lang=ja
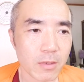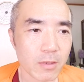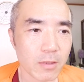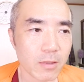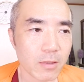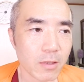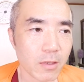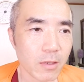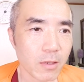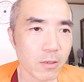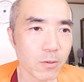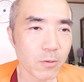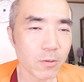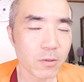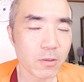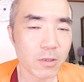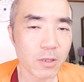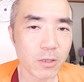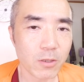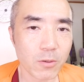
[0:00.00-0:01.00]
性
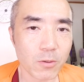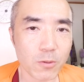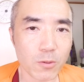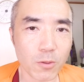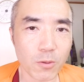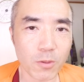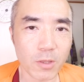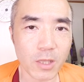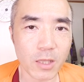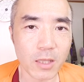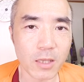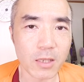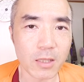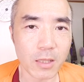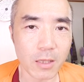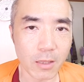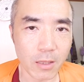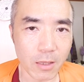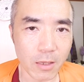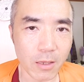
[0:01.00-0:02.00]
欲が今日ちょっと出てき
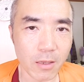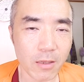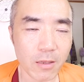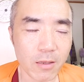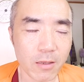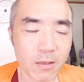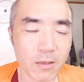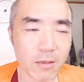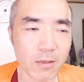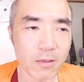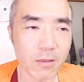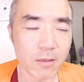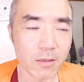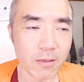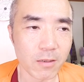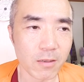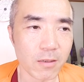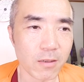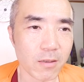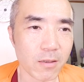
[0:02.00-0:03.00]
たね
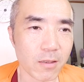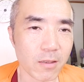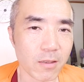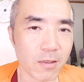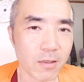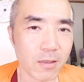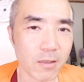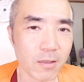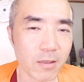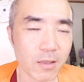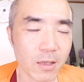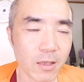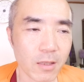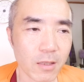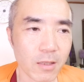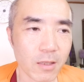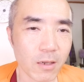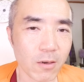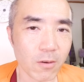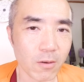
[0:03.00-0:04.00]
うんな
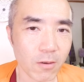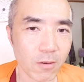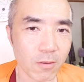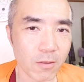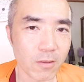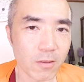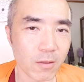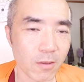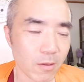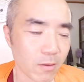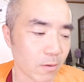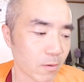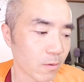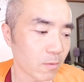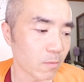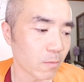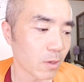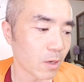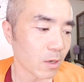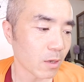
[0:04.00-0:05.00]
んだろうって
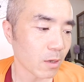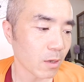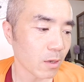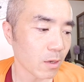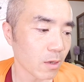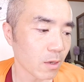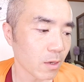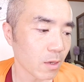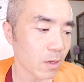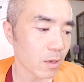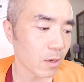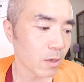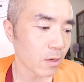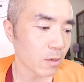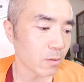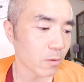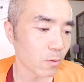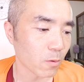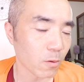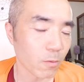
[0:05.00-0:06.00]
まあ考えられ
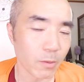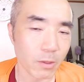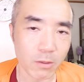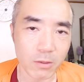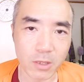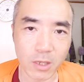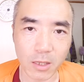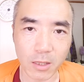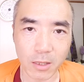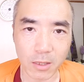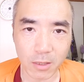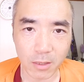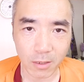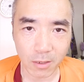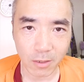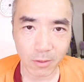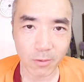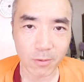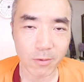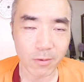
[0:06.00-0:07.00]
るのトマトしかないんだ
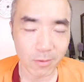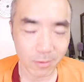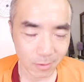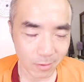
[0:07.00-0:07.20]
けど